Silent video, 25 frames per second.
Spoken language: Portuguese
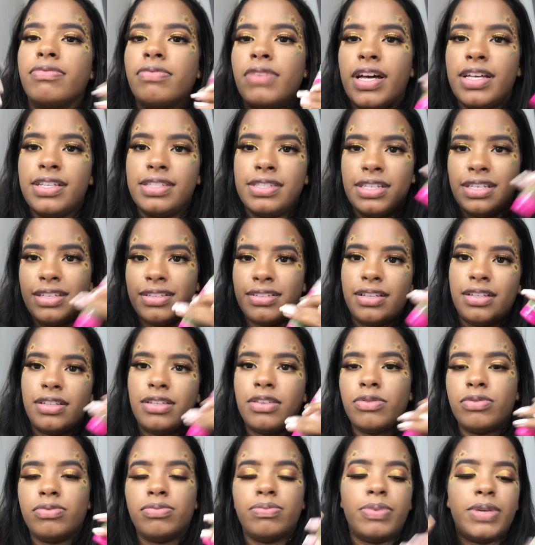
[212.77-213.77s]
assim,
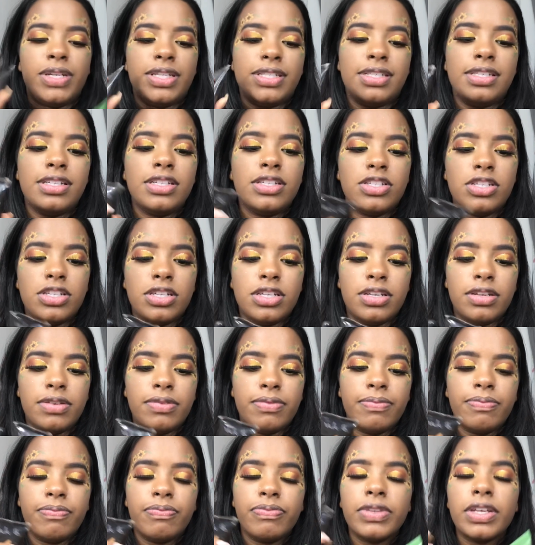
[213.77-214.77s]
entendeu? Precisa de...
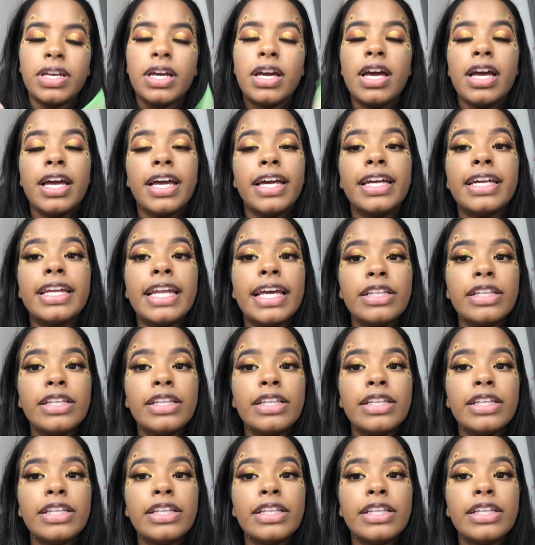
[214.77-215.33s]
E